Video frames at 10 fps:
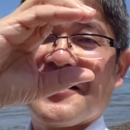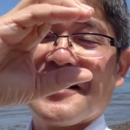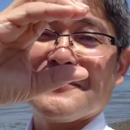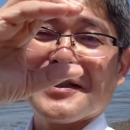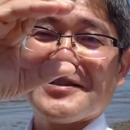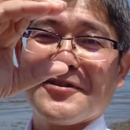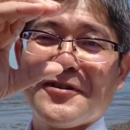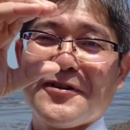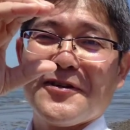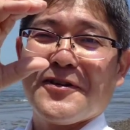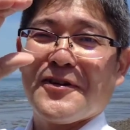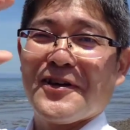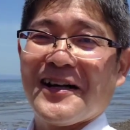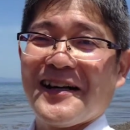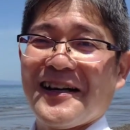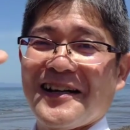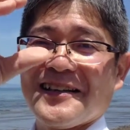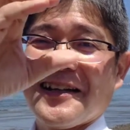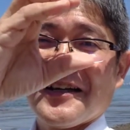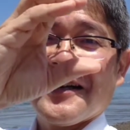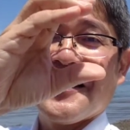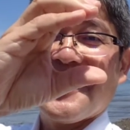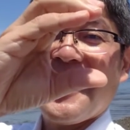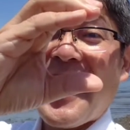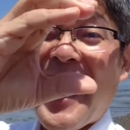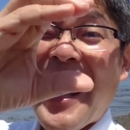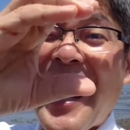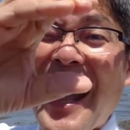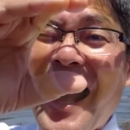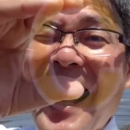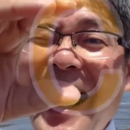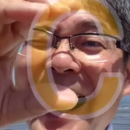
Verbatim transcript: 笑いましょうはいあハハハ